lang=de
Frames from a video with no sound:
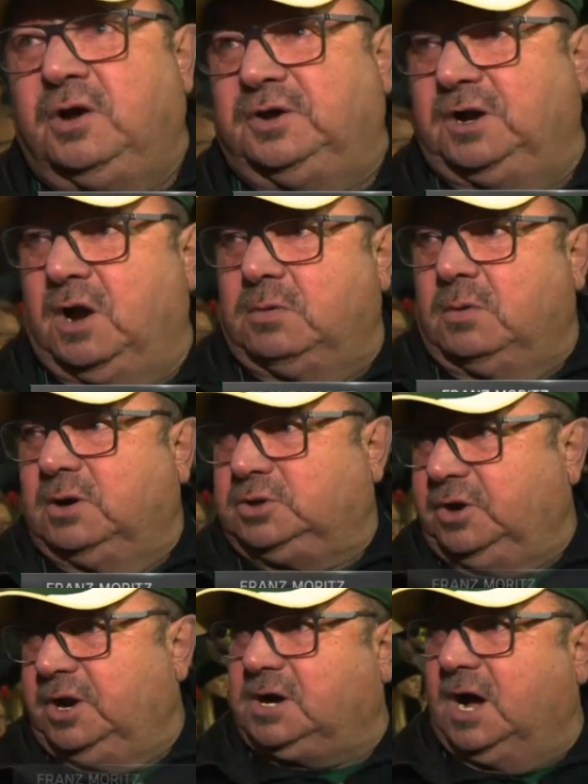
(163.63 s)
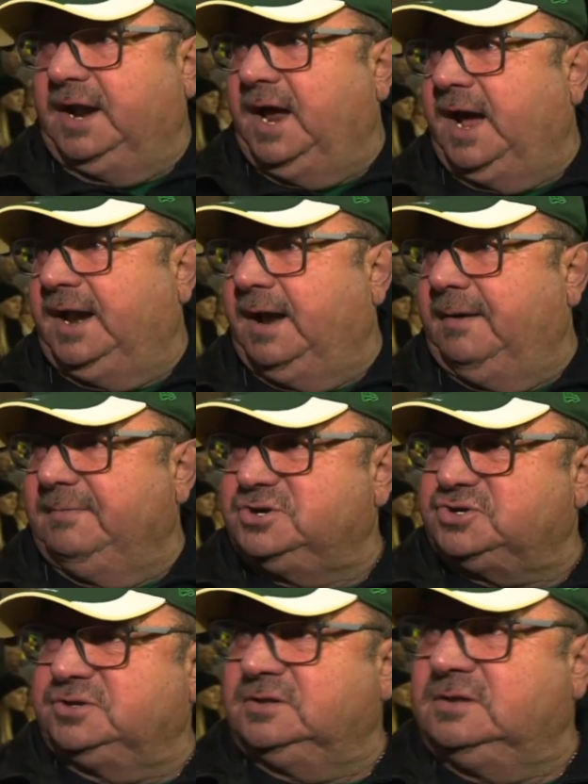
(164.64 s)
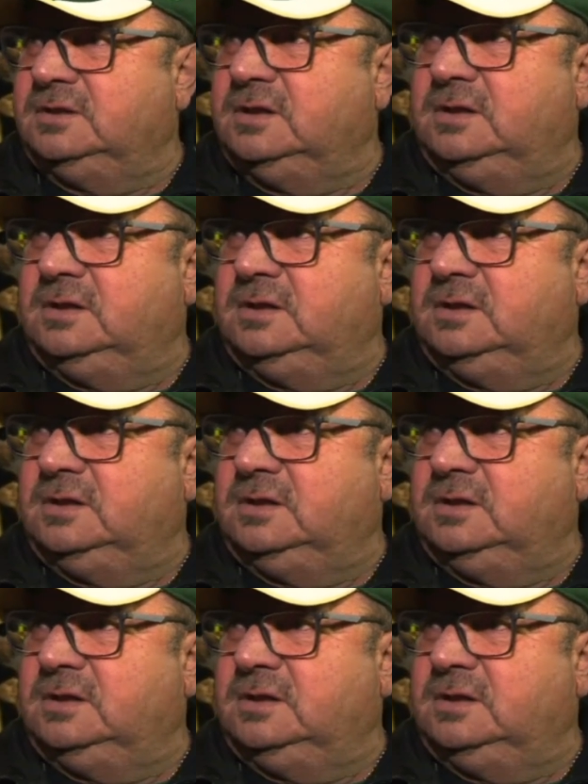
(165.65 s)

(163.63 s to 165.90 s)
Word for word: Und dann haben wir was hat er keine einheimischen.